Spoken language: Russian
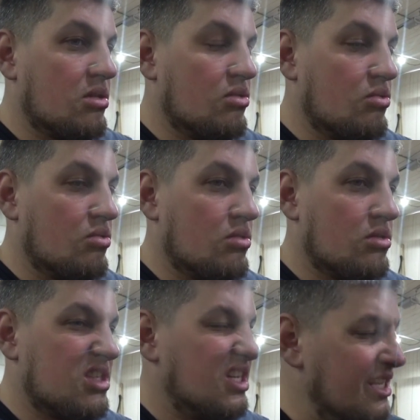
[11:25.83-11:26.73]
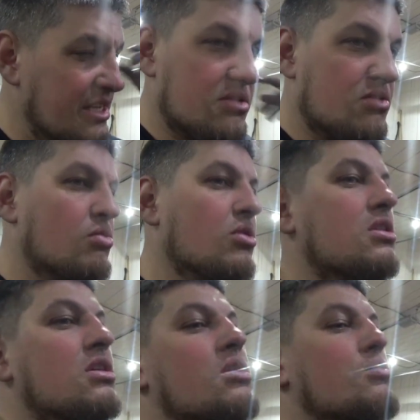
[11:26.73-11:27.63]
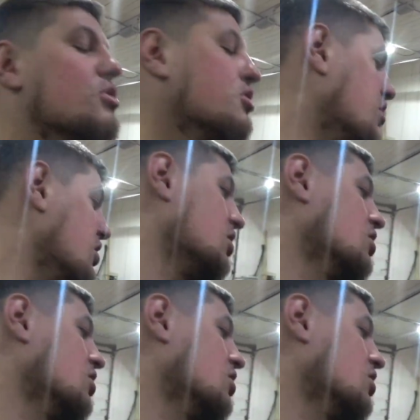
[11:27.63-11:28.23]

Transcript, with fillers: Ну, скорее всего, это колпачки.